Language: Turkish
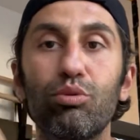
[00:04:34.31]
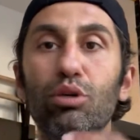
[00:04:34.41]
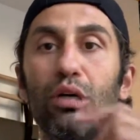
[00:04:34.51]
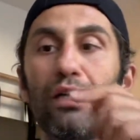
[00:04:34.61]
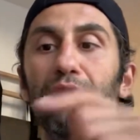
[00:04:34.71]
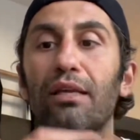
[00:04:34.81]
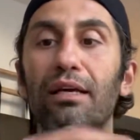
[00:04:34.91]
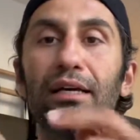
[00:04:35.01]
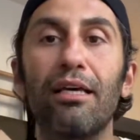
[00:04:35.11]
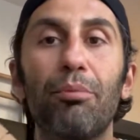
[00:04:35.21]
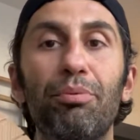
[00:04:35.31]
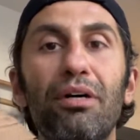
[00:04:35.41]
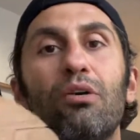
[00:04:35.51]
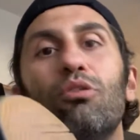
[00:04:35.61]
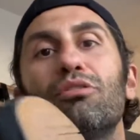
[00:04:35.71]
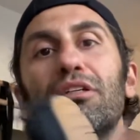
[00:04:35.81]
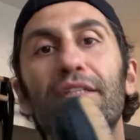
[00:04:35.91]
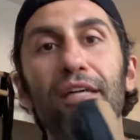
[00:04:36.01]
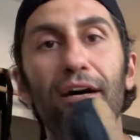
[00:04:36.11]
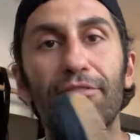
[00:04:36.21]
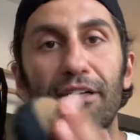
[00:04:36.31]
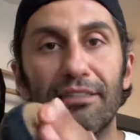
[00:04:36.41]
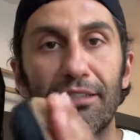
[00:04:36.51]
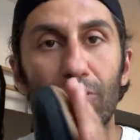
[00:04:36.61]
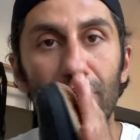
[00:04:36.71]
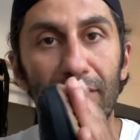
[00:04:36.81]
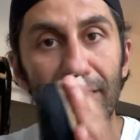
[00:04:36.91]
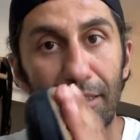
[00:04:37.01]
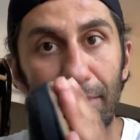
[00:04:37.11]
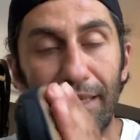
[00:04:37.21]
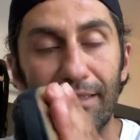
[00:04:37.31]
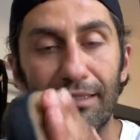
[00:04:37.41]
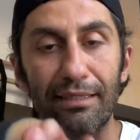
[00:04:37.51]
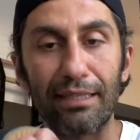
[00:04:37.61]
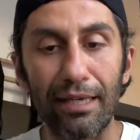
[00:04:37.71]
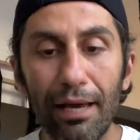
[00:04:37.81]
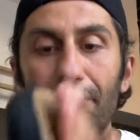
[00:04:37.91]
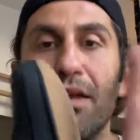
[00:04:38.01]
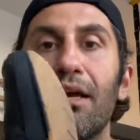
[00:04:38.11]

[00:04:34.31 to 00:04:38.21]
Bu e, yapı onları daha fazla orada stabil etsin diye.